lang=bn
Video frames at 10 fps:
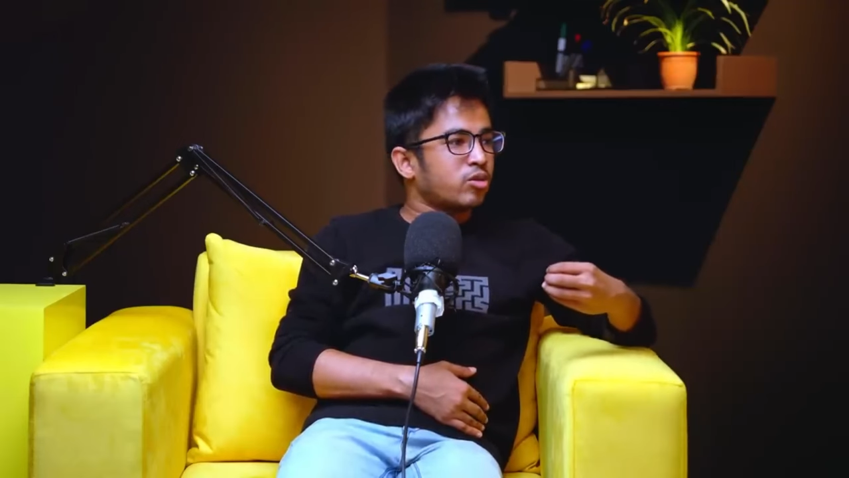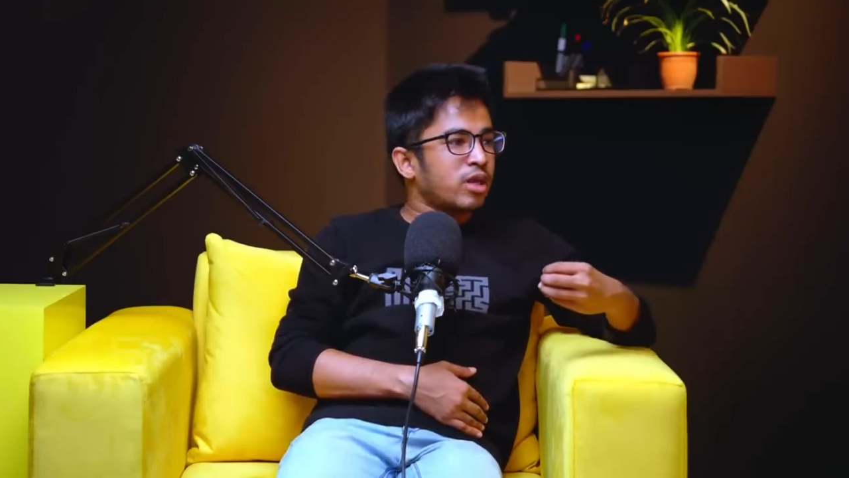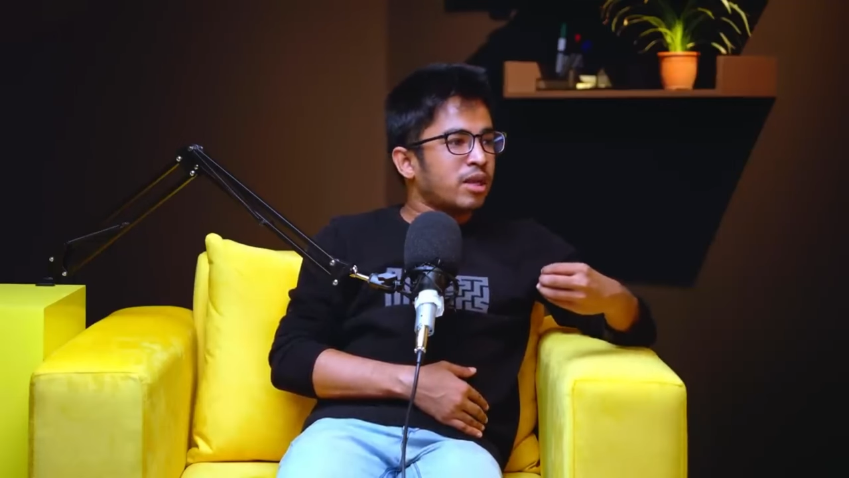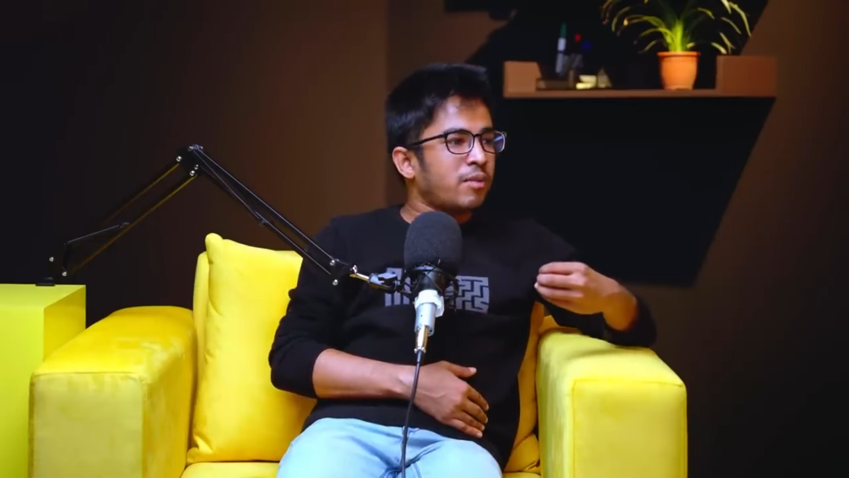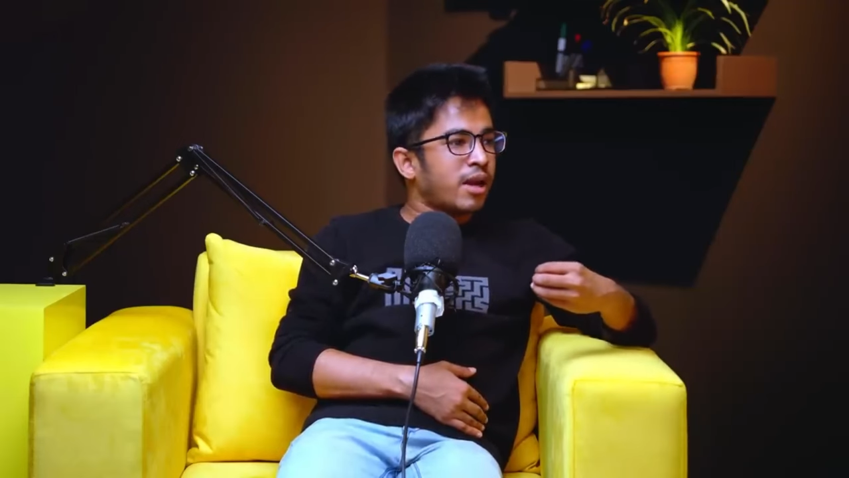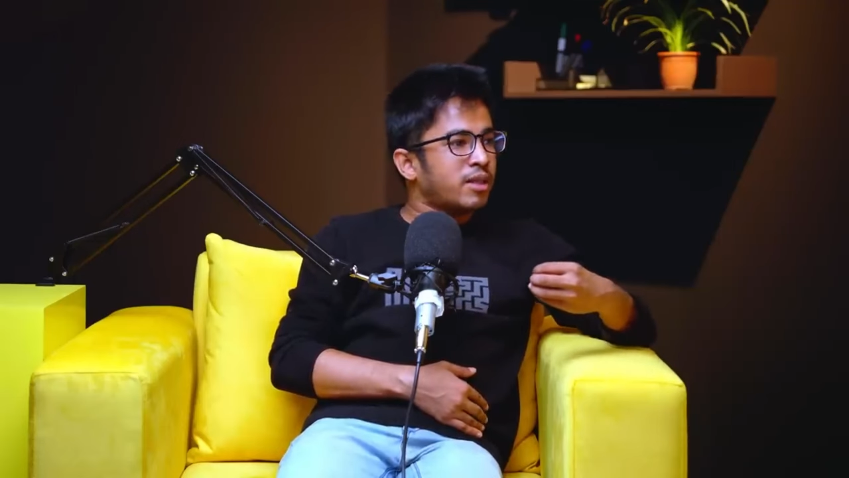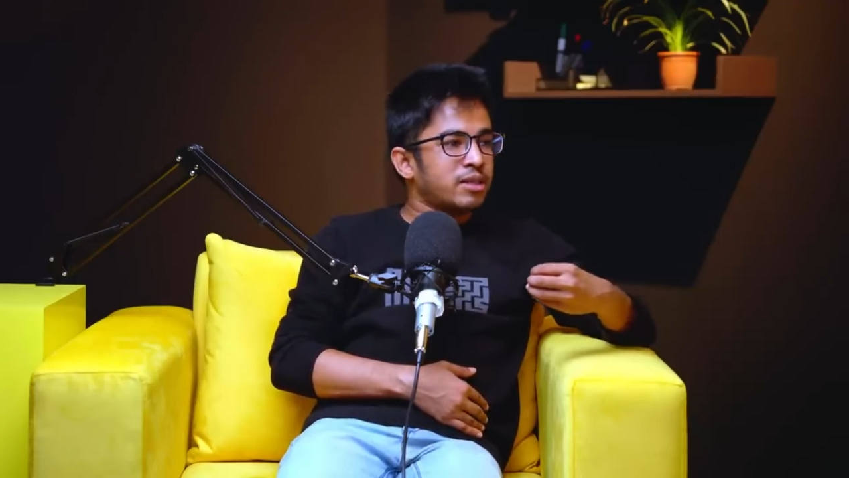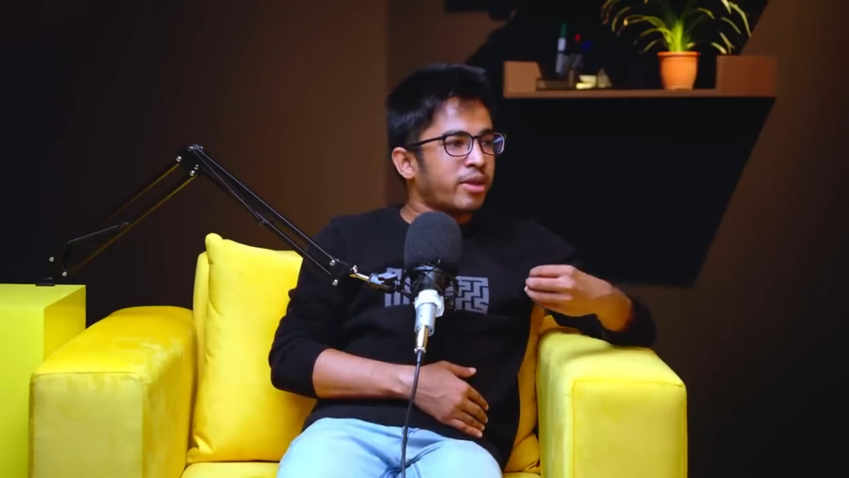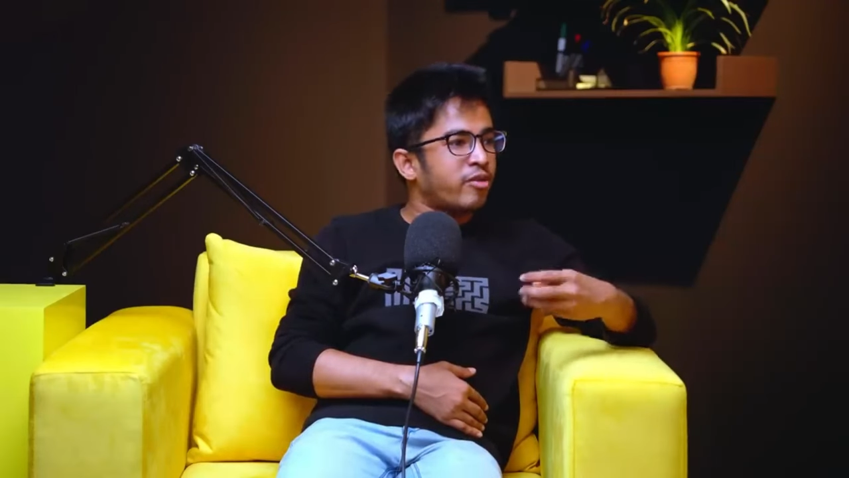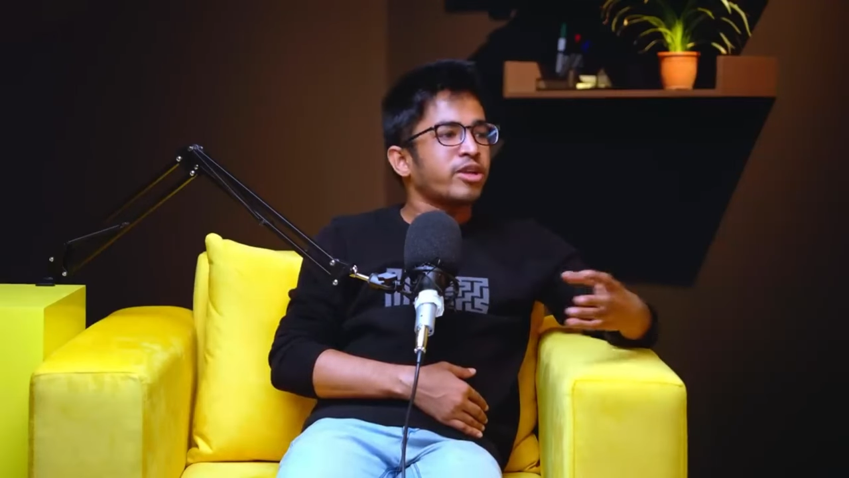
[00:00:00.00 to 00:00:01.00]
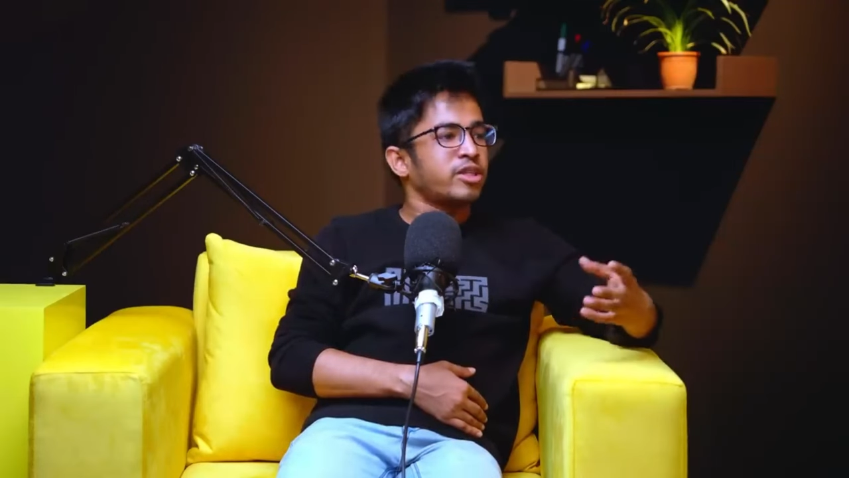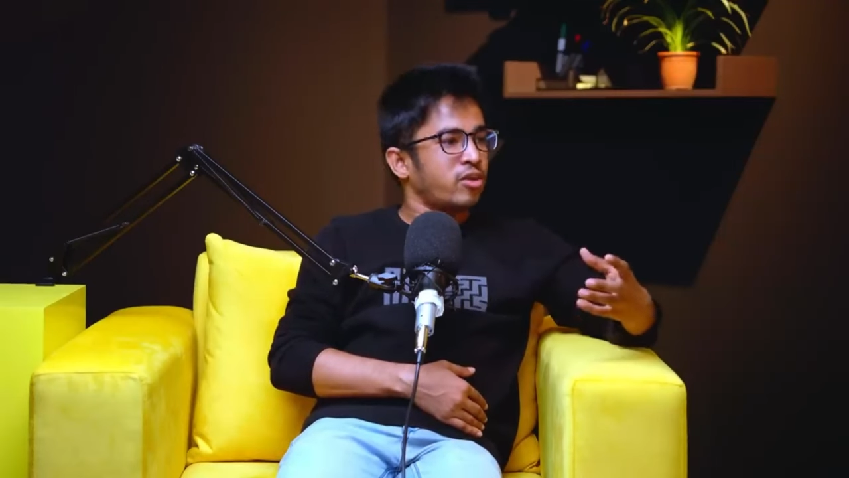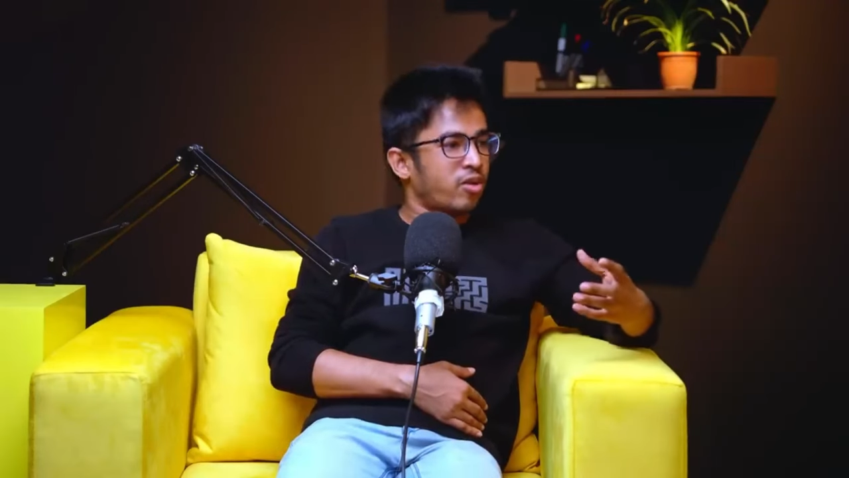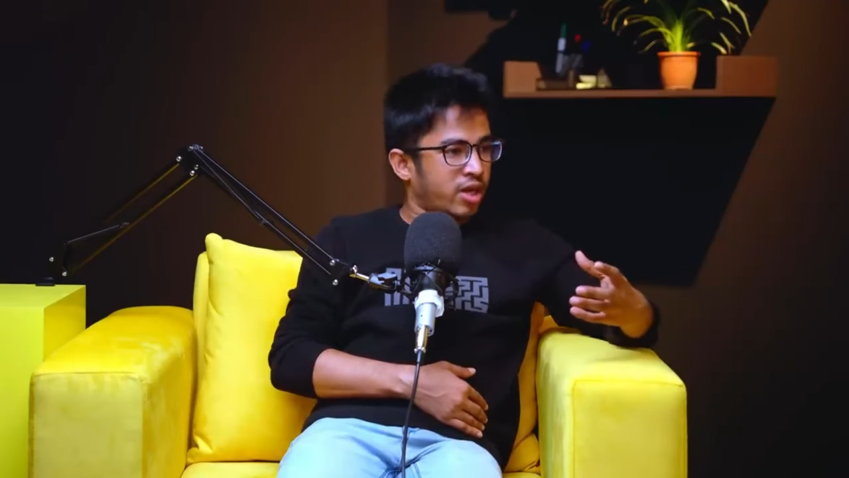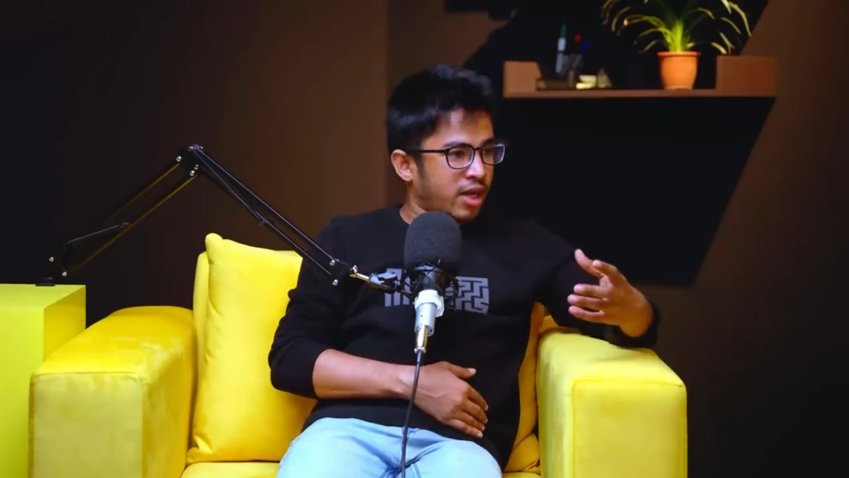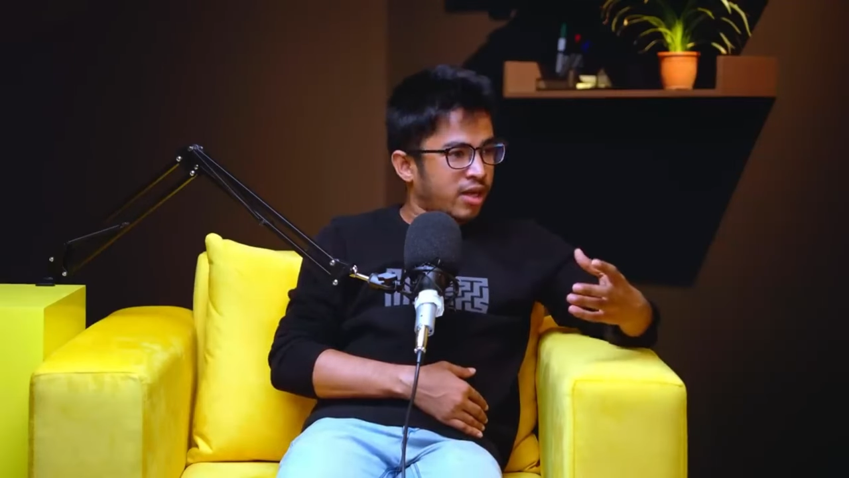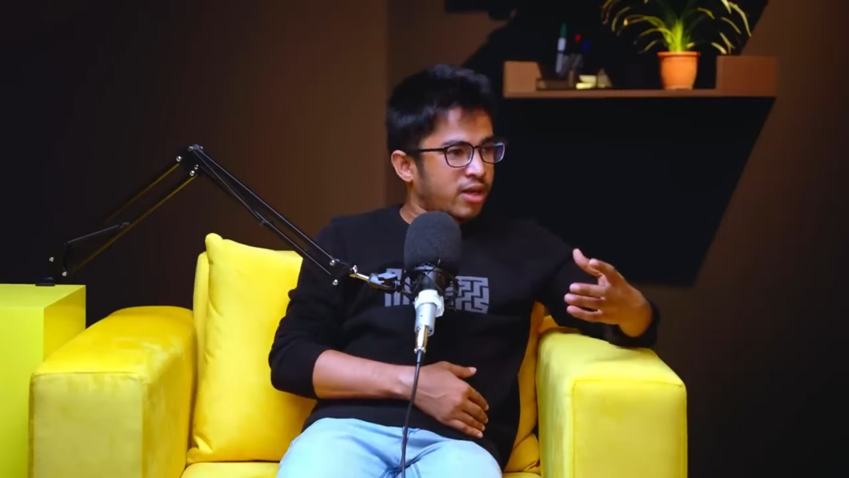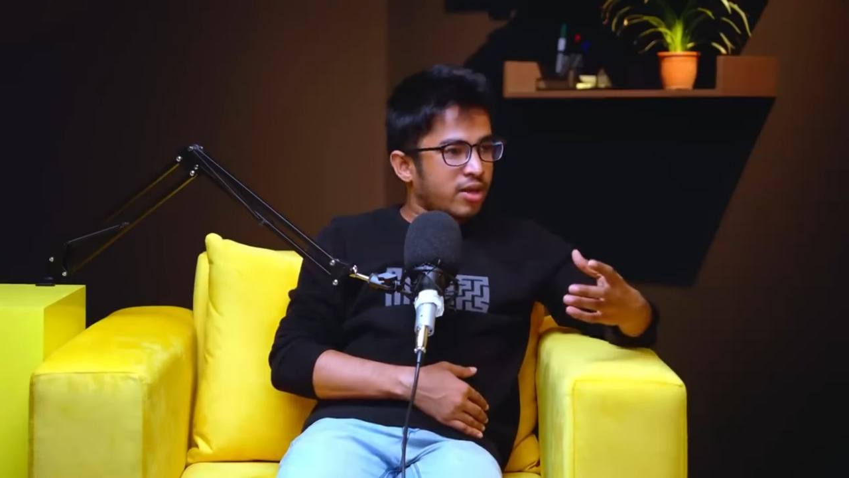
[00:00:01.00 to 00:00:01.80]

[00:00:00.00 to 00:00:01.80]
টোটালি বাংলাদেশে ম্যানুফ্যাকচারই করি না